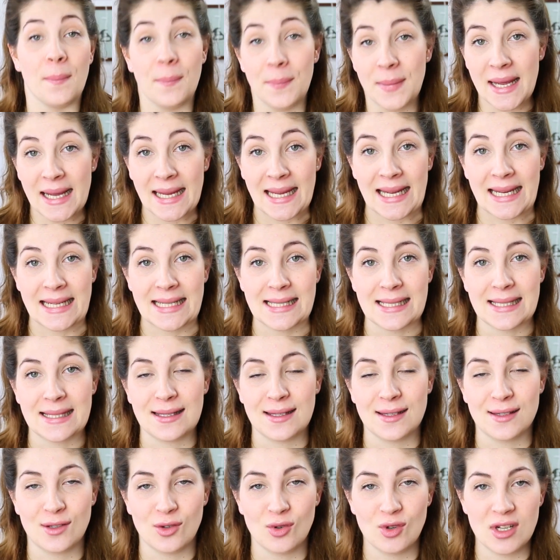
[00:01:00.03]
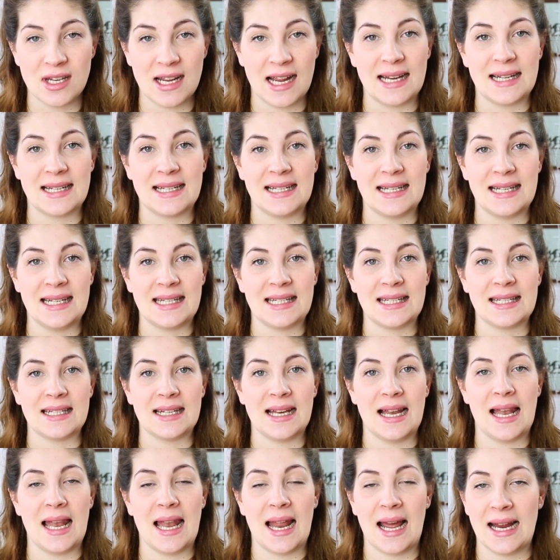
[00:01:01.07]
Mir geht es
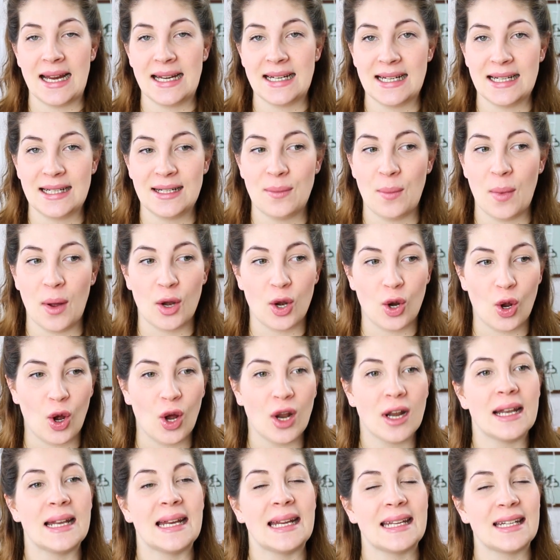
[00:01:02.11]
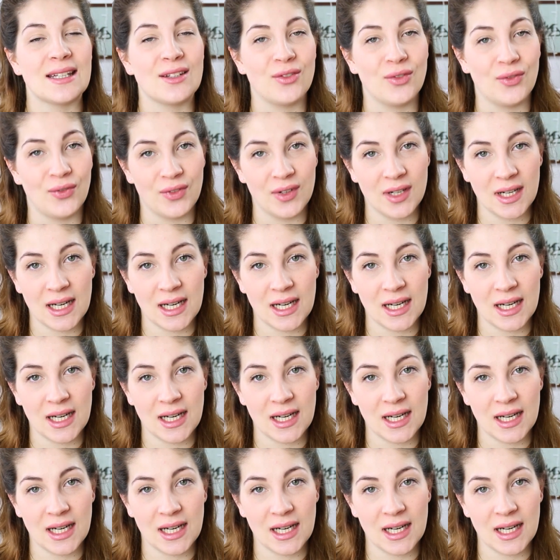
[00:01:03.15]
gesundheitlich leider immer noch nicht